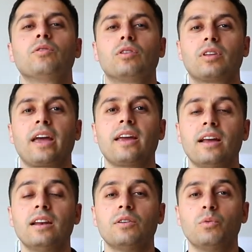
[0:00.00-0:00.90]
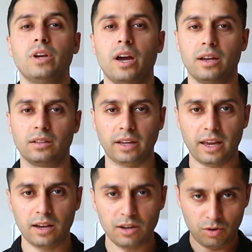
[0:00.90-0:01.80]
تتخيل وياي
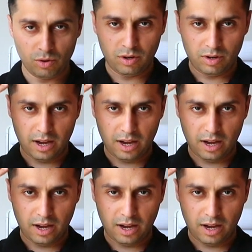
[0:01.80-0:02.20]
تخيل إنه